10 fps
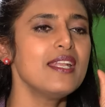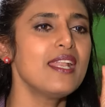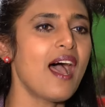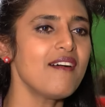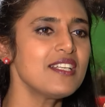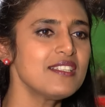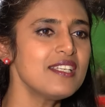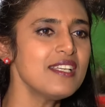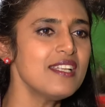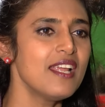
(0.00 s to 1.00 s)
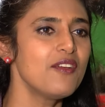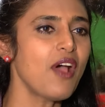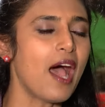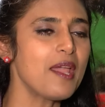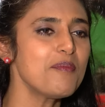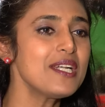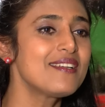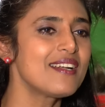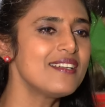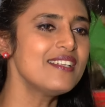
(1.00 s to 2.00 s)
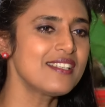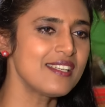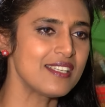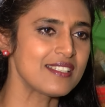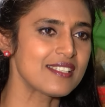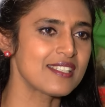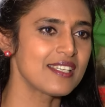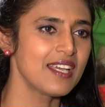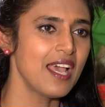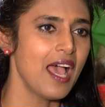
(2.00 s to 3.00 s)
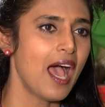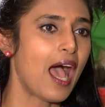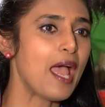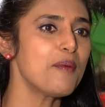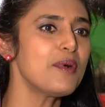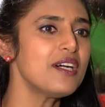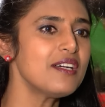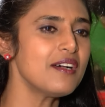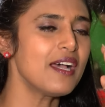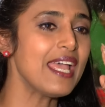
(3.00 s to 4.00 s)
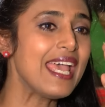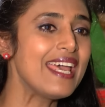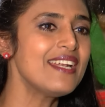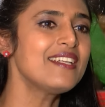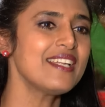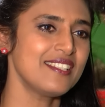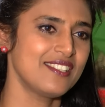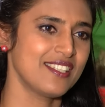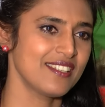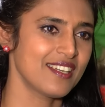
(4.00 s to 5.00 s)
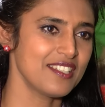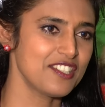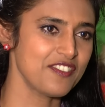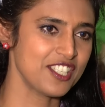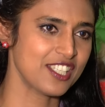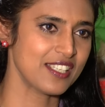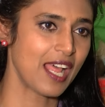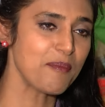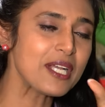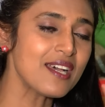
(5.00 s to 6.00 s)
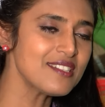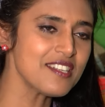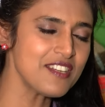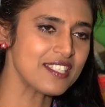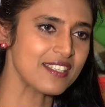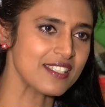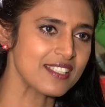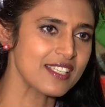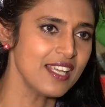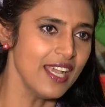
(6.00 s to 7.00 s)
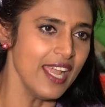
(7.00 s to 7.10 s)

நான் வந்து I am a traditionalist. Okay. I'm a heritage conservationist. I'm a conservationist. Hmm.